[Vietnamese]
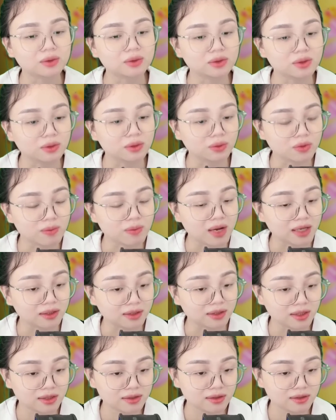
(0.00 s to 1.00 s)
tưởng của bản
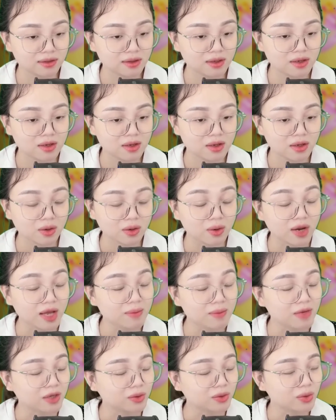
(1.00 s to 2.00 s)
thân. Có lẽ
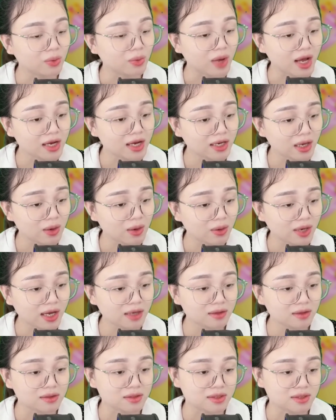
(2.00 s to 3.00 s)
bởi tôi quá khao khát
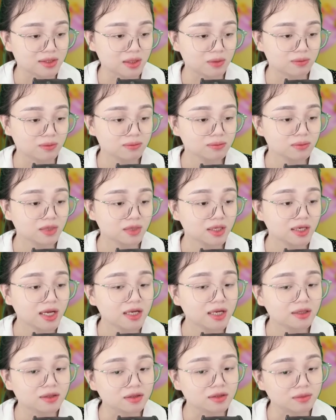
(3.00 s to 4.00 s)
được sống nên
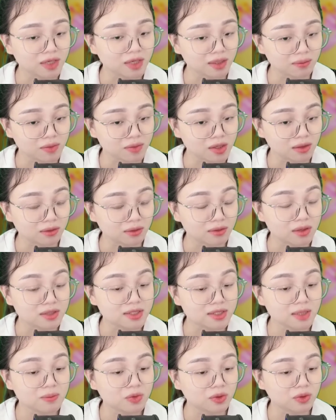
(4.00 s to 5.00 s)
tự mình mường tượng
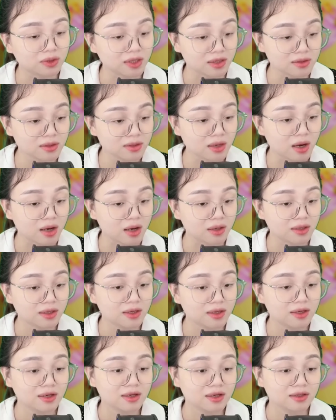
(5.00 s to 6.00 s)
ra một tiếng gọi,
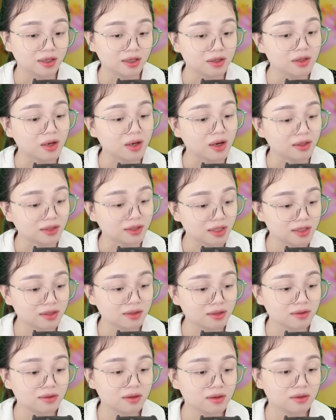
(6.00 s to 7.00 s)
tiếng gọi thân
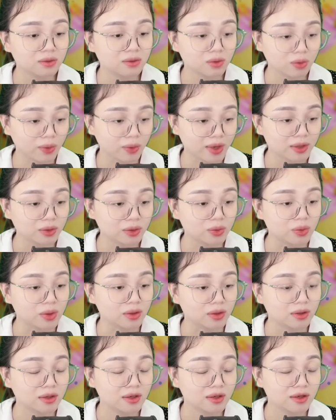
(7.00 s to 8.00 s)
thương, quen thuộc,
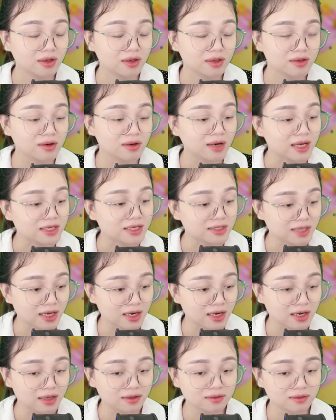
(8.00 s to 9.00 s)
nhưng lại xen
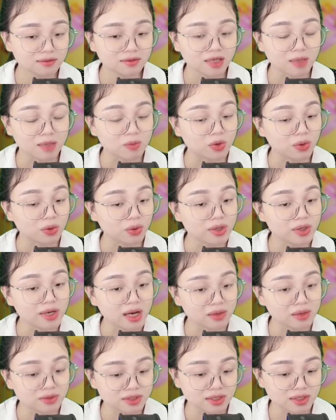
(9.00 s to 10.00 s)
lẫn cả một nỗi
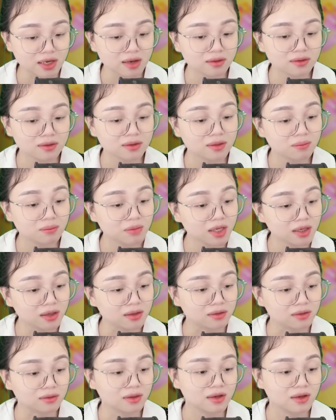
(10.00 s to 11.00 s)
đau xót, bất
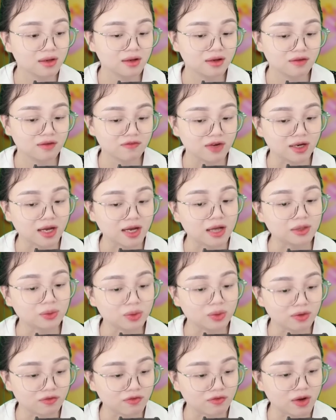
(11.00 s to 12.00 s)
lực và cả
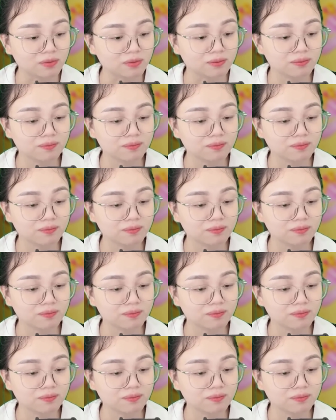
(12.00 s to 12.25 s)
tuyệt vọng.